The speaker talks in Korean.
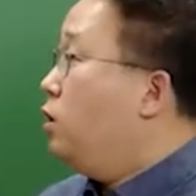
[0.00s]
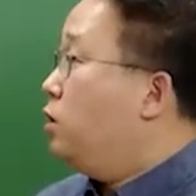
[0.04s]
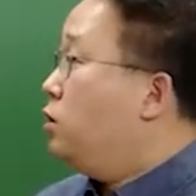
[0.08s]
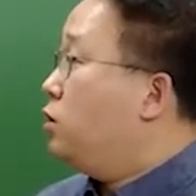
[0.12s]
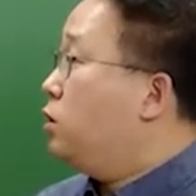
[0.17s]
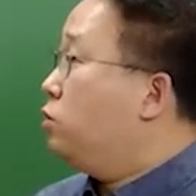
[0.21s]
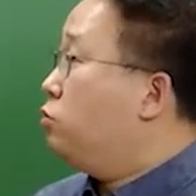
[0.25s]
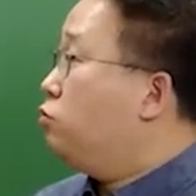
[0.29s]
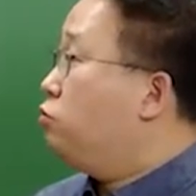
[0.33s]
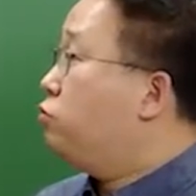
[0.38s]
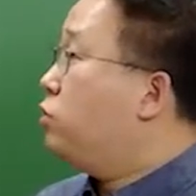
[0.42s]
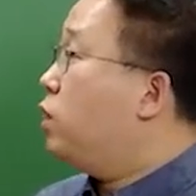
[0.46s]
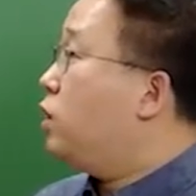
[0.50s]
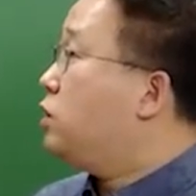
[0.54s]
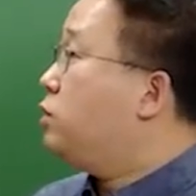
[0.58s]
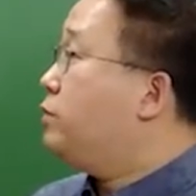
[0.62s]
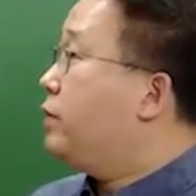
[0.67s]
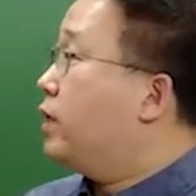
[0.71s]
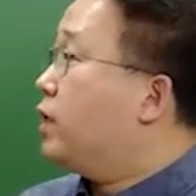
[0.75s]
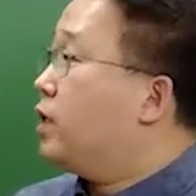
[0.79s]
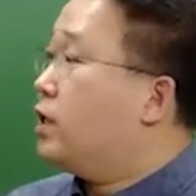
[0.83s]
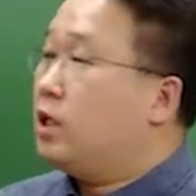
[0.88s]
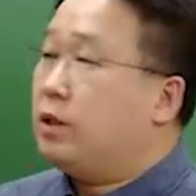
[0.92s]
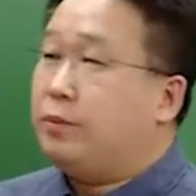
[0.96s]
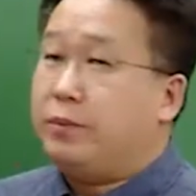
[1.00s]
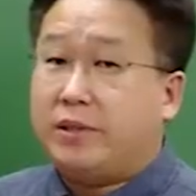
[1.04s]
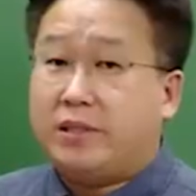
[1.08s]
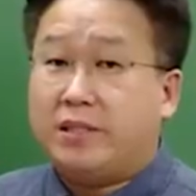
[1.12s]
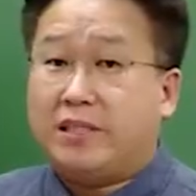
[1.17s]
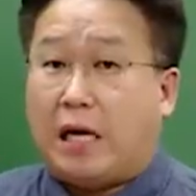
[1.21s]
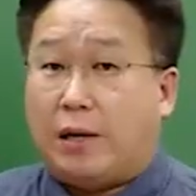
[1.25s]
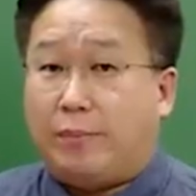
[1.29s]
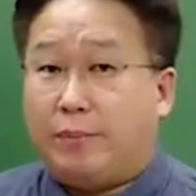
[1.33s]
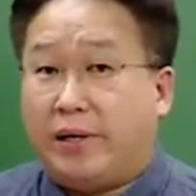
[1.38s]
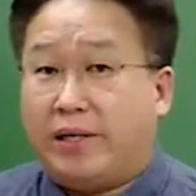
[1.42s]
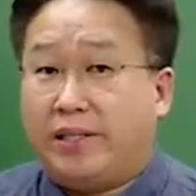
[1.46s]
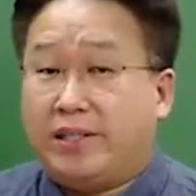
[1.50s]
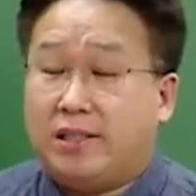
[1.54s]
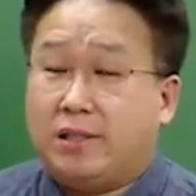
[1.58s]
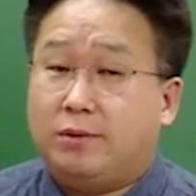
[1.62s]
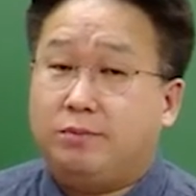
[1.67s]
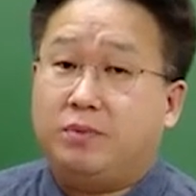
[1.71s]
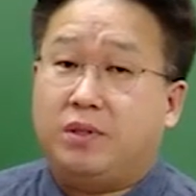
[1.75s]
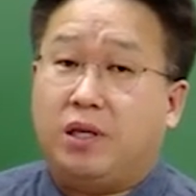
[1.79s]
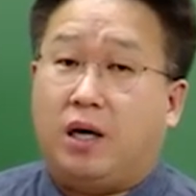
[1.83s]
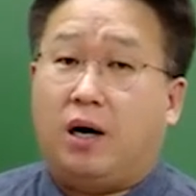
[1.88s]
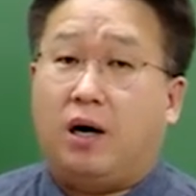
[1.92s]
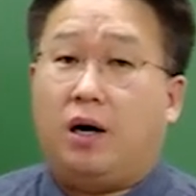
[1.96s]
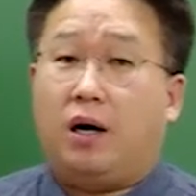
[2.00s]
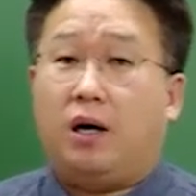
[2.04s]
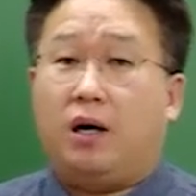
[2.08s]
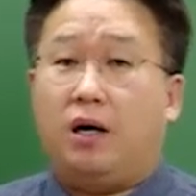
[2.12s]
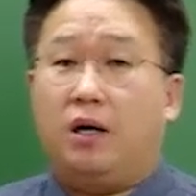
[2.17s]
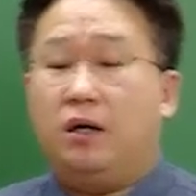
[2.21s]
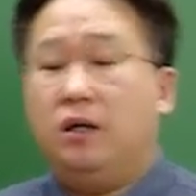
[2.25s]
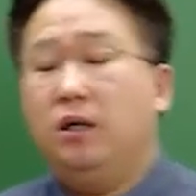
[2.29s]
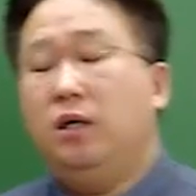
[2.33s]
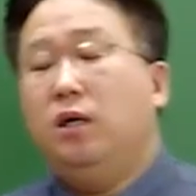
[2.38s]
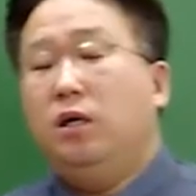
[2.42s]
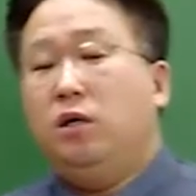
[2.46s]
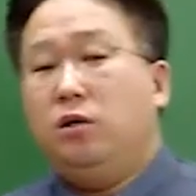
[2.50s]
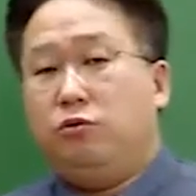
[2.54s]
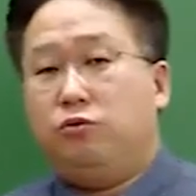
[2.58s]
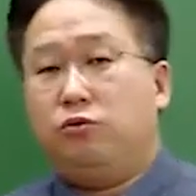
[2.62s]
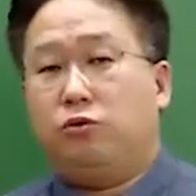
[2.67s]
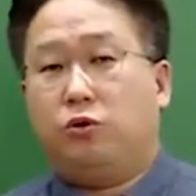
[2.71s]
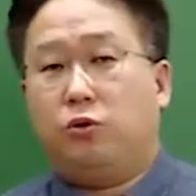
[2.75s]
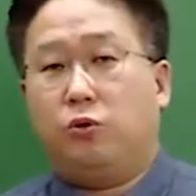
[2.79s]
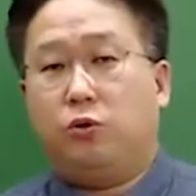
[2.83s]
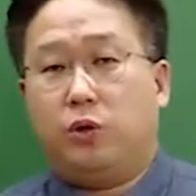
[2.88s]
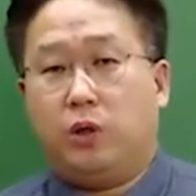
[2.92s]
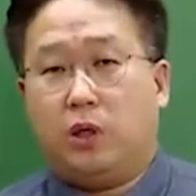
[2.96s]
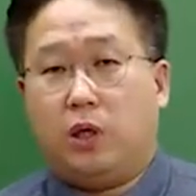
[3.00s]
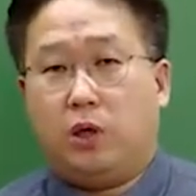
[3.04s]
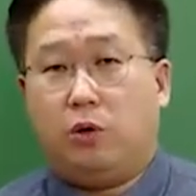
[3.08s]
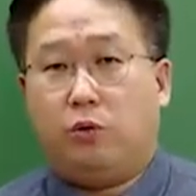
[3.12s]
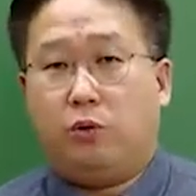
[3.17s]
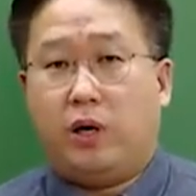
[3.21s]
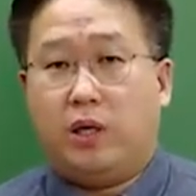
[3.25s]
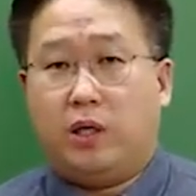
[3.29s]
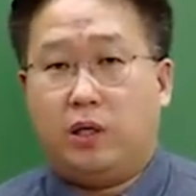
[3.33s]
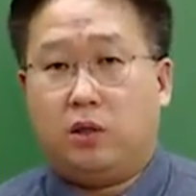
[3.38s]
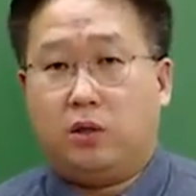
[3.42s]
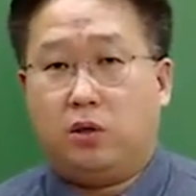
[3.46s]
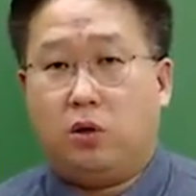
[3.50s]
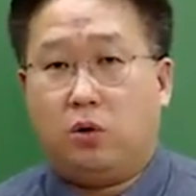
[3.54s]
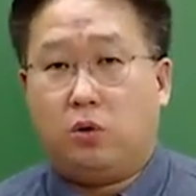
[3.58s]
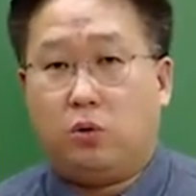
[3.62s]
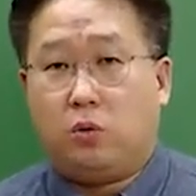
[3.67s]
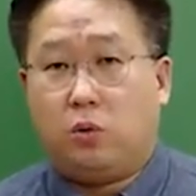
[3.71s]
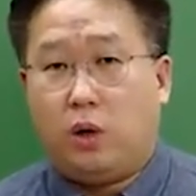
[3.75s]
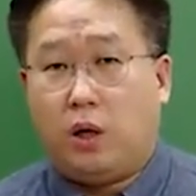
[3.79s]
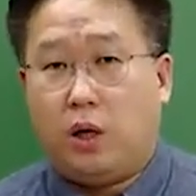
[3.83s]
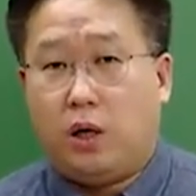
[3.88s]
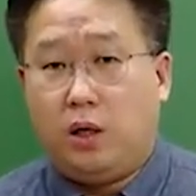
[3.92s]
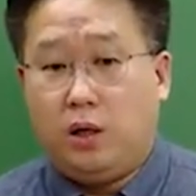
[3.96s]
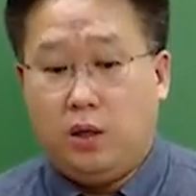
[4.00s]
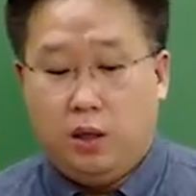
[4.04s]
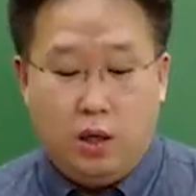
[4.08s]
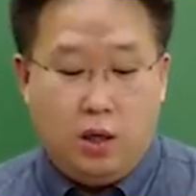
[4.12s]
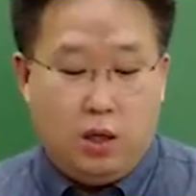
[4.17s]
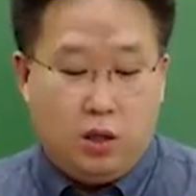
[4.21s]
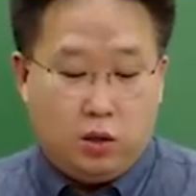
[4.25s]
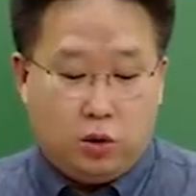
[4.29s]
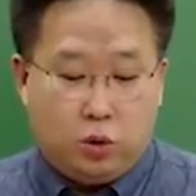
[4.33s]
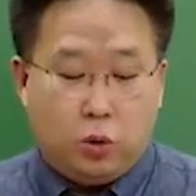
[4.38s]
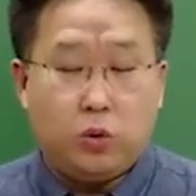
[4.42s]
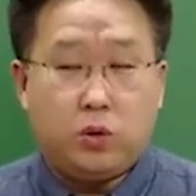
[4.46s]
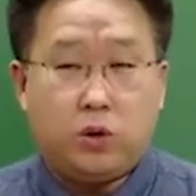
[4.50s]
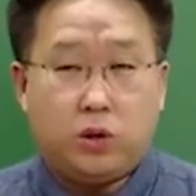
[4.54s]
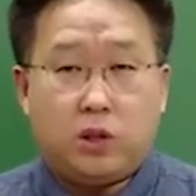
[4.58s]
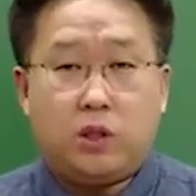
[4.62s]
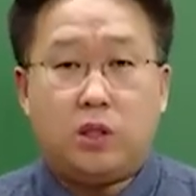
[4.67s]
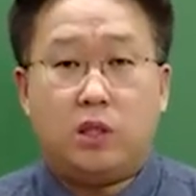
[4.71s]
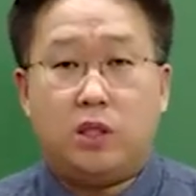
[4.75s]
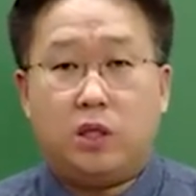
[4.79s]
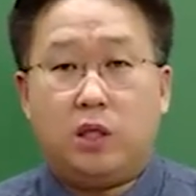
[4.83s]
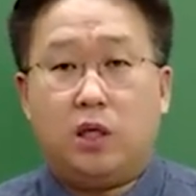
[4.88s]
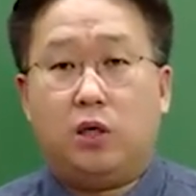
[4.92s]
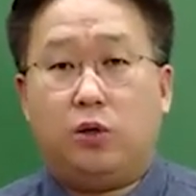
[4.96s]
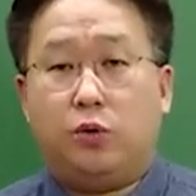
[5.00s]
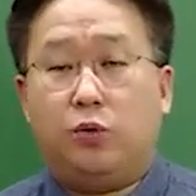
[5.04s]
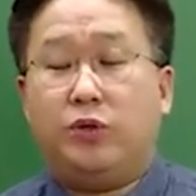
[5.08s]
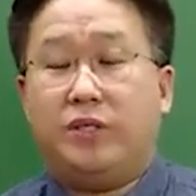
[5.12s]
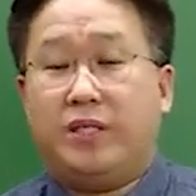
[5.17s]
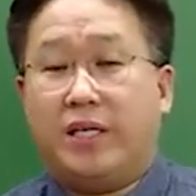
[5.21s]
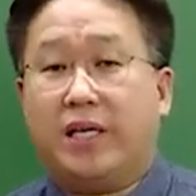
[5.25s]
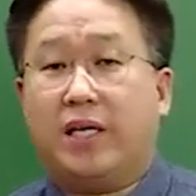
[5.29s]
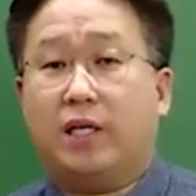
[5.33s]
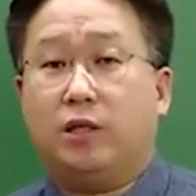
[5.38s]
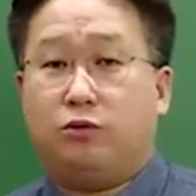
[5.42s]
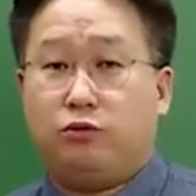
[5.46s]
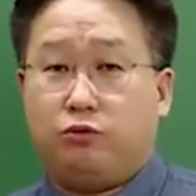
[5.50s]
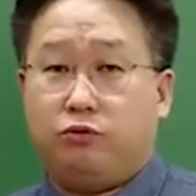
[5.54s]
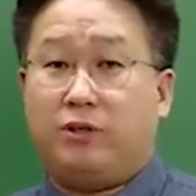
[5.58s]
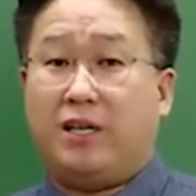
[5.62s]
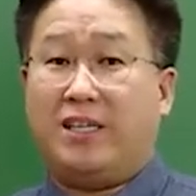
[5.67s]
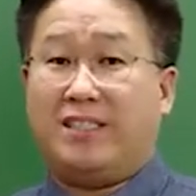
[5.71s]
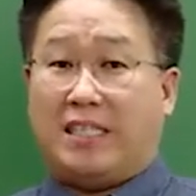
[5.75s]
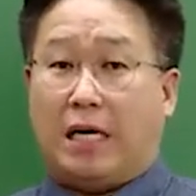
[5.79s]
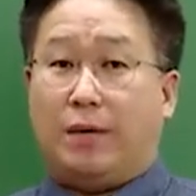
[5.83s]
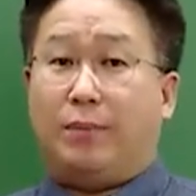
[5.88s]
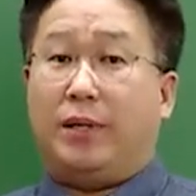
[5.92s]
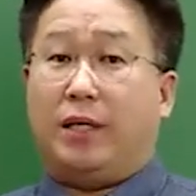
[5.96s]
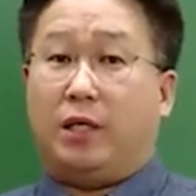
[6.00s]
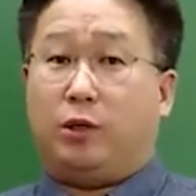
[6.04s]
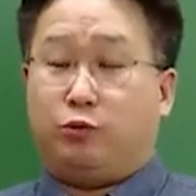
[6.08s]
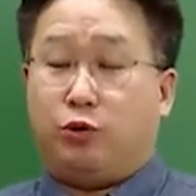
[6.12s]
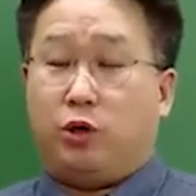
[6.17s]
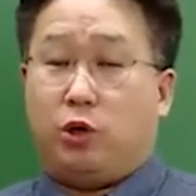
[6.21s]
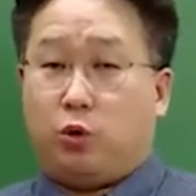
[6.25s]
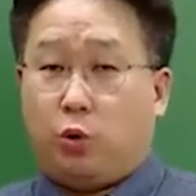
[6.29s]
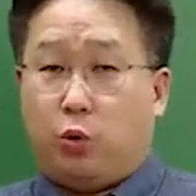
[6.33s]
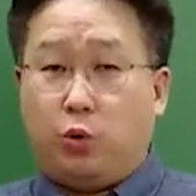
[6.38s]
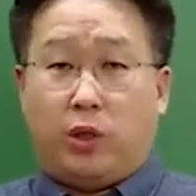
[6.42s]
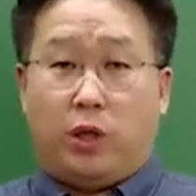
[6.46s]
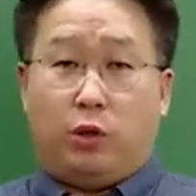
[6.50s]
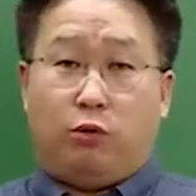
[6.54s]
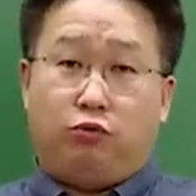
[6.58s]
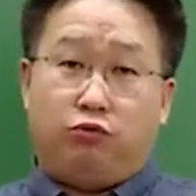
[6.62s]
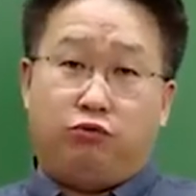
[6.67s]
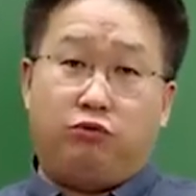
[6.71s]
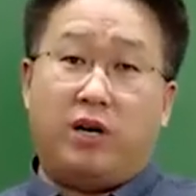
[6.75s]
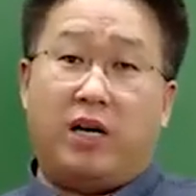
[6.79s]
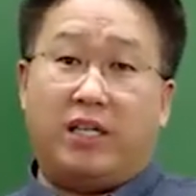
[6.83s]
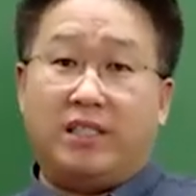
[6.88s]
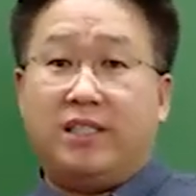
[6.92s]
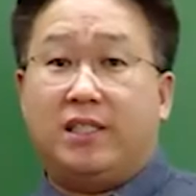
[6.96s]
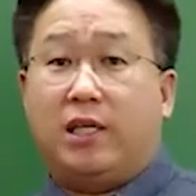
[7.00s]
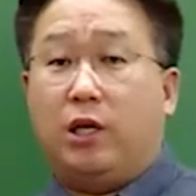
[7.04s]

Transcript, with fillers: 이제 두 가지 마케팅 믹스 남아 있습니다. 유통이라고 하는 것과 촉진이라고 이야기하는 두 가지 남아 있고요. 그 두 가지